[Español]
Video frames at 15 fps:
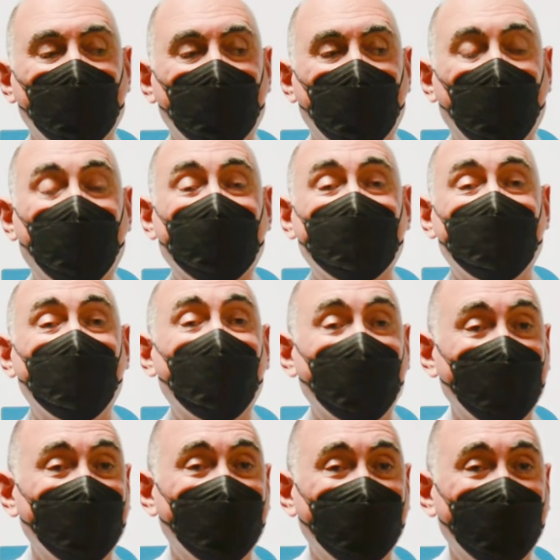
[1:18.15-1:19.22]
capacidad,
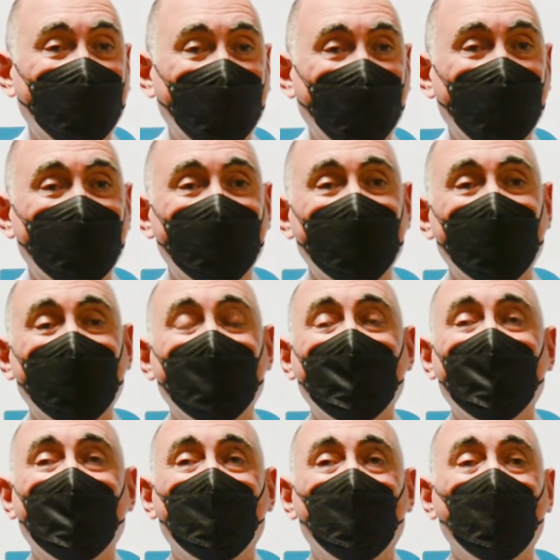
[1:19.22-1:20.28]
es decir,
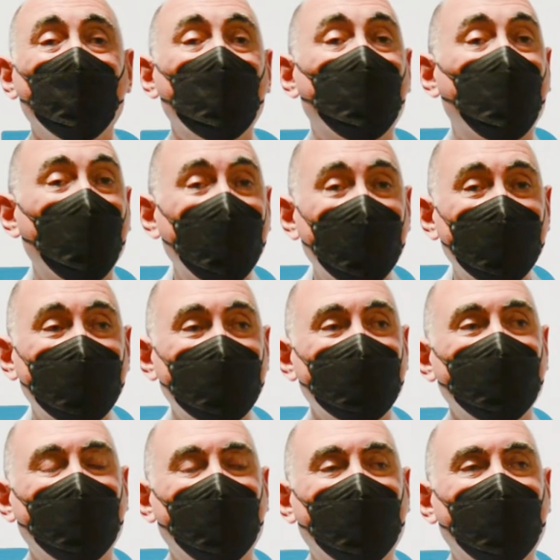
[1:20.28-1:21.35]
tú no puedes
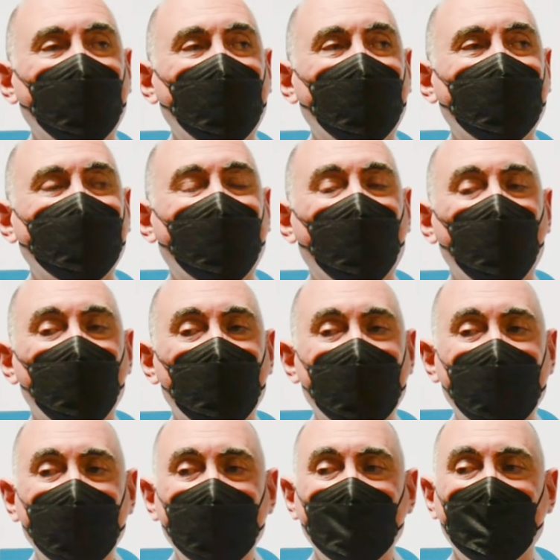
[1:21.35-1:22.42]
eh,
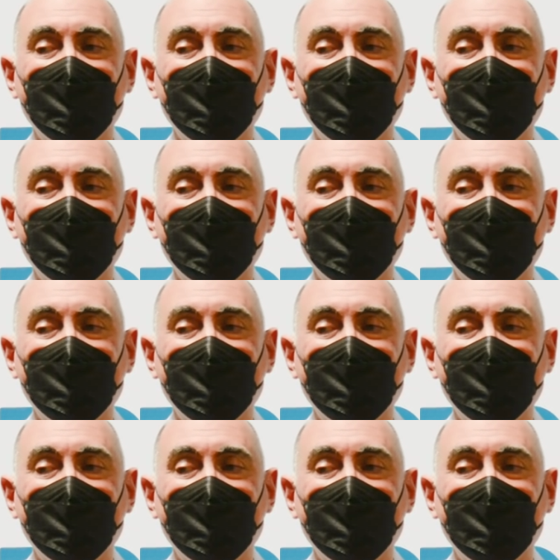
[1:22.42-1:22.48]
desarrollar